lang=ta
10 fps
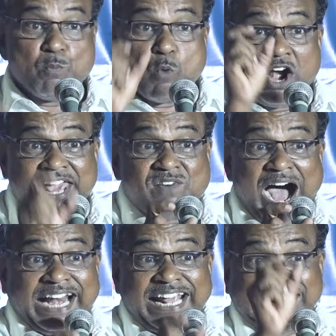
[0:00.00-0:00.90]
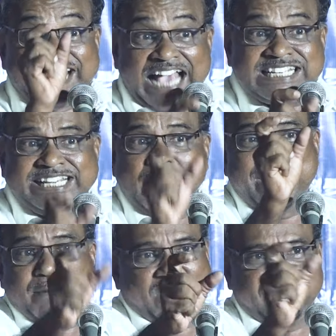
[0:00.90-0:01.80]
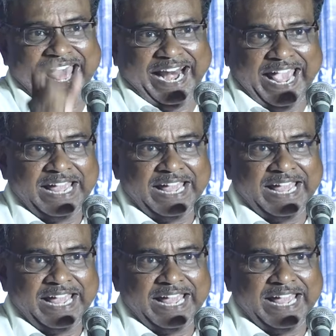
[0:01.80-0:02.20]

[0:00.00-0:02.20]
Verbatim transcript: மொழிவாரி தேசியம் என்பது வேற